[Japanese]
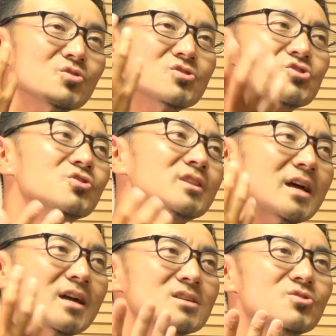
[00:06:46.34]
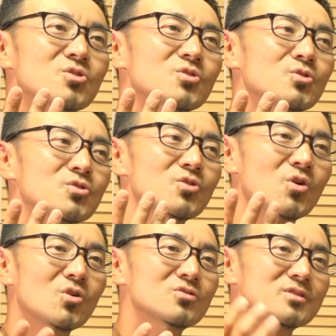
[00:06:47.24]
の状態がその喉
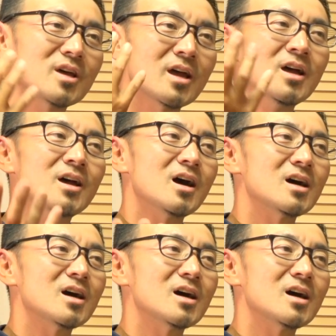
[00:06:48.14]
の奥で